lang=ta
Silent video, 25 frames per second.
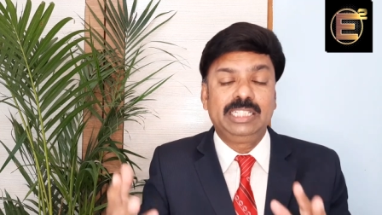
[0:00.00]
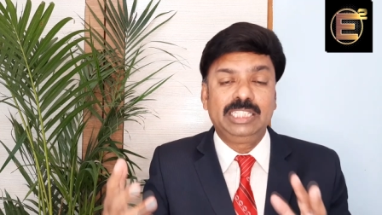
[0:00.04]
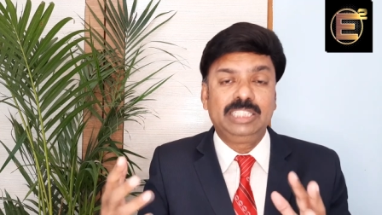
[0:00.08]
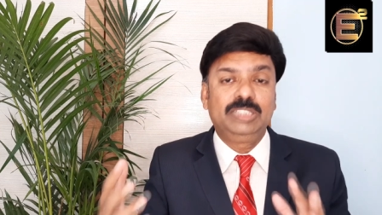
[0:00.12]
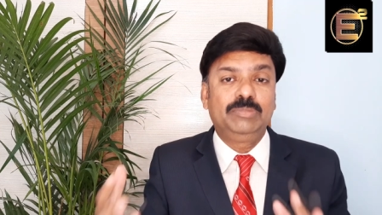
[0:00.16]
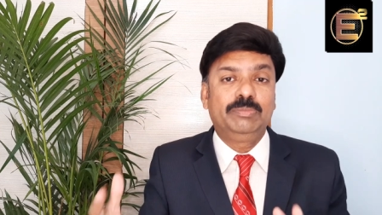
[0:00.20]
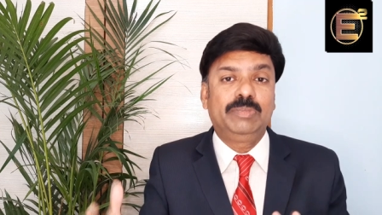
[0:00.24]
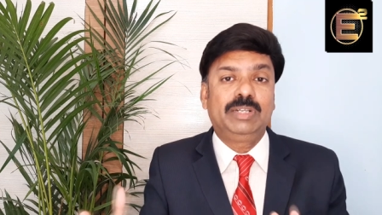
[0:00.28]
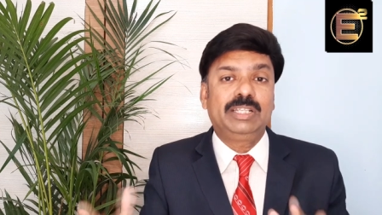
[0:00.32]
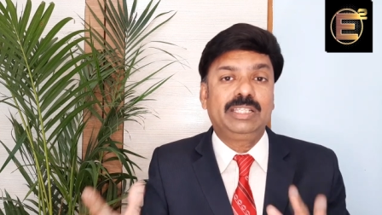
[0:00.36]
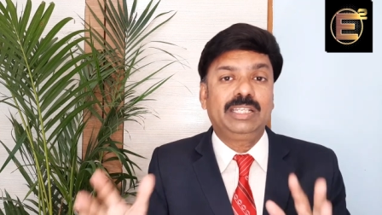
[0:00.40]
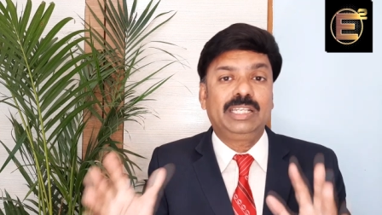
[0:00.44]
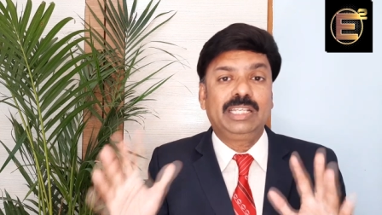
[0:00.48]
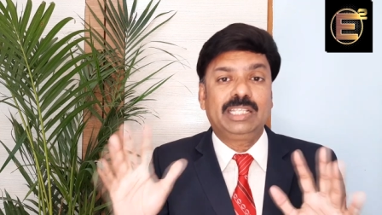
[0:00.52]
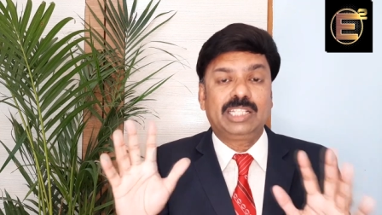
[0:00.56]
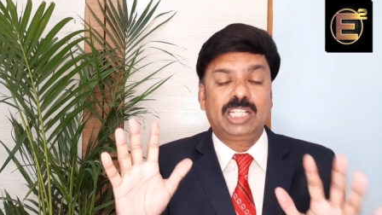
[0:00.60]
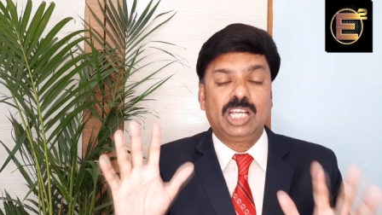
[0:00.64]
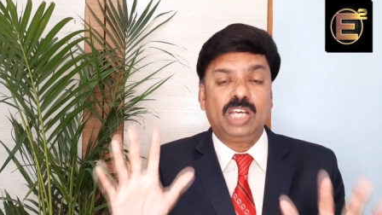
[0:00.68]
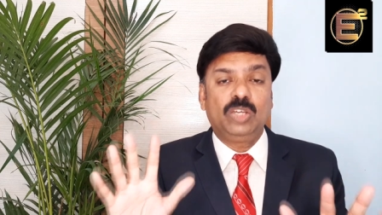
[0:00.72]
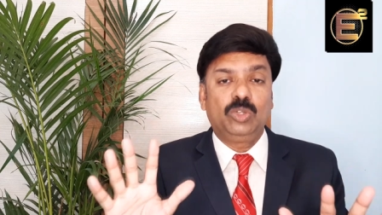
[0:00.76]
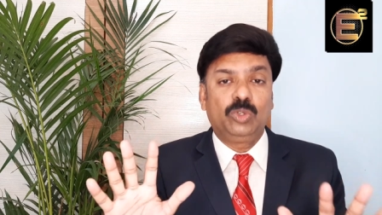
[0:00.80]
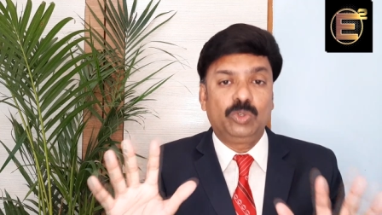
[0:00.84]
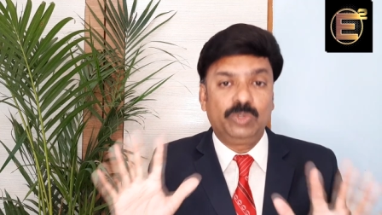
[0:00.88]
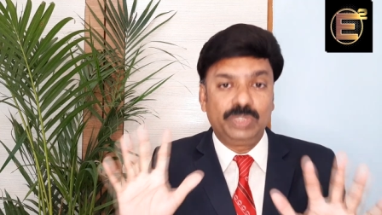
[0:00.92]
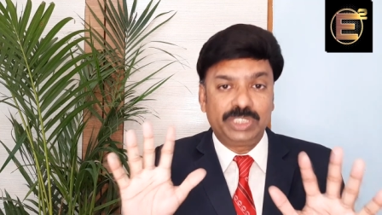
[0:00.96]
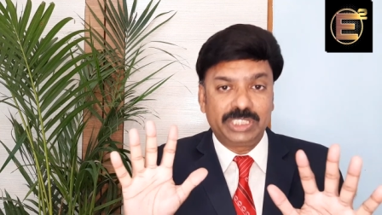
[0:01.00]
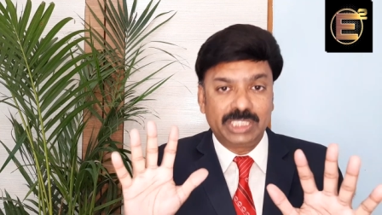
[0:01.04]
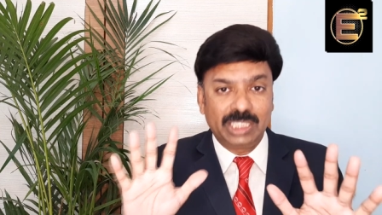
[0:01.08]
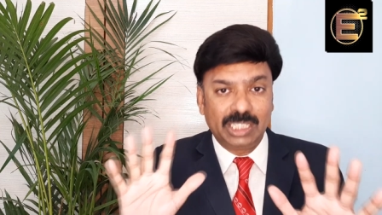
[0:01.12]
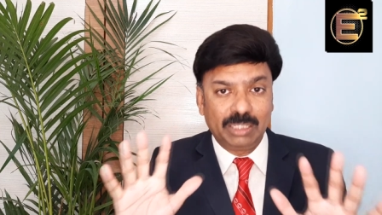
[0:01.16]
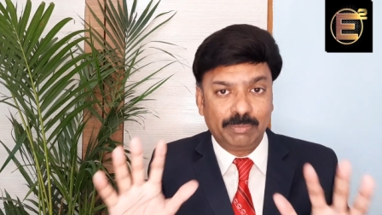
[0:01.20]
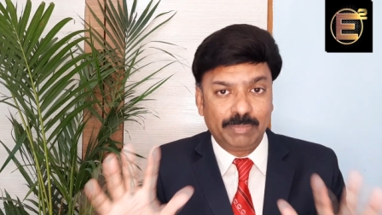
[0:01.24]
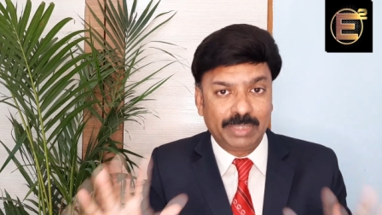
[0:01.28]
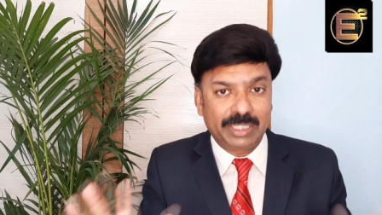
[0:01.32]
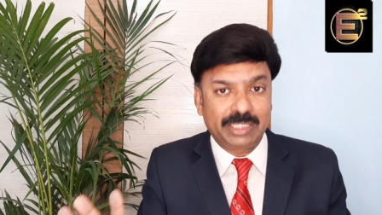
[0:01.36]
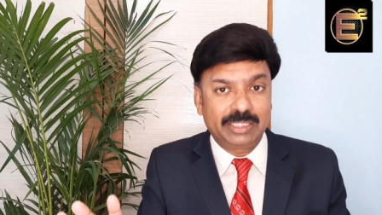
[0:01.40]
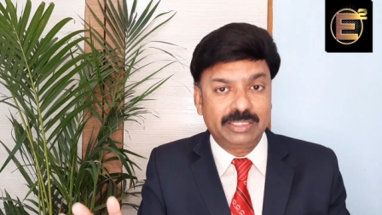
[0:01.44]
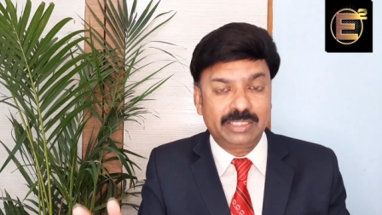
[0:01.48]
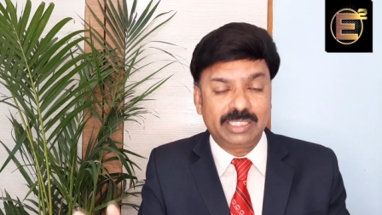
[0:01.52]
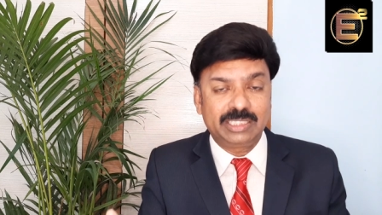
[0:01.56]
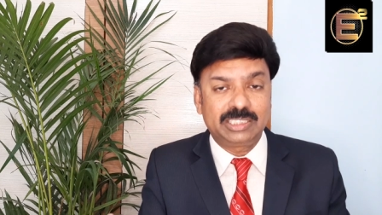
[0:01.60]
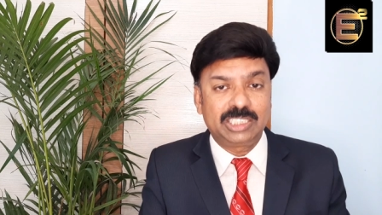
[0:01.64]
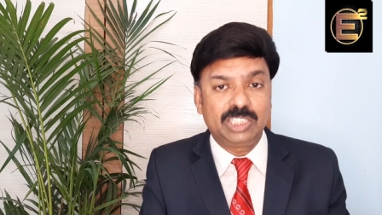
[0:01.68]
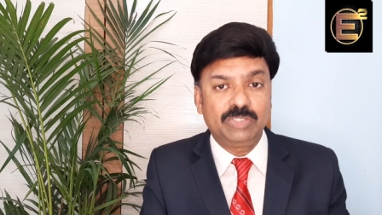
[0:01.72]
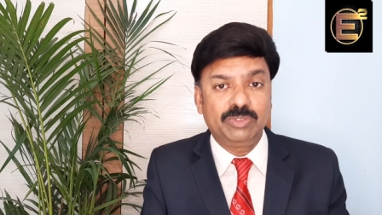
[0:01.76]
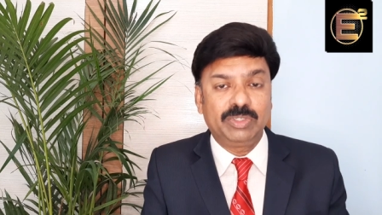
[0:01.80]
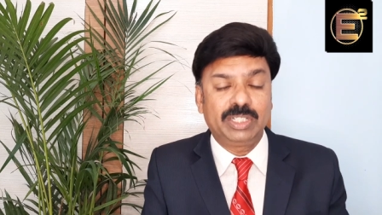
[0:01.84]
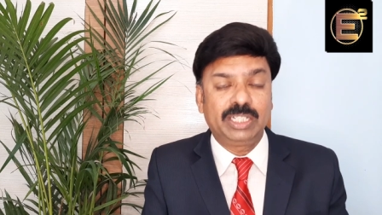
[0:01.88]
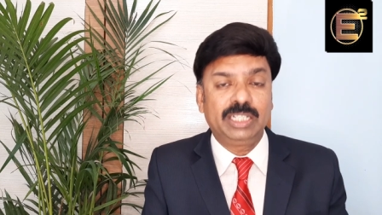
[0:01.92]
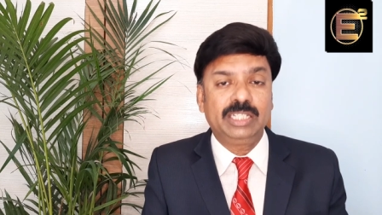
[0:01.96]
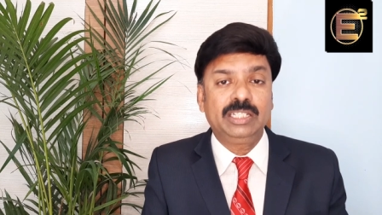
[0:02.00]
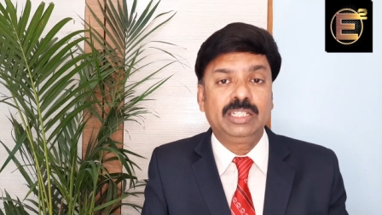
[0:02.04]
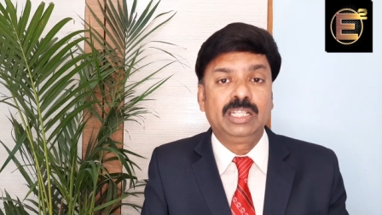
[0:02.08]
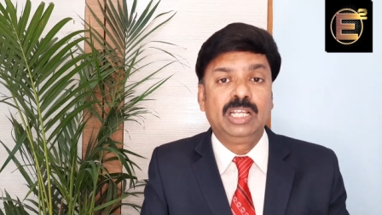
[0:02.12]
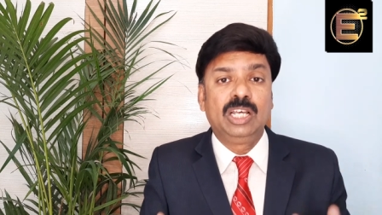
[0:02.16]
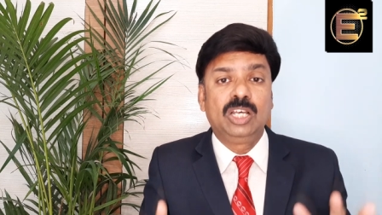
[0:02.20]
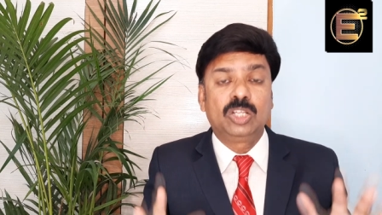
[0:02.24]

இது மாதிரி ஏதாவது ஒரு விஷயங்களை மட்டும்தான் செய்வாங்க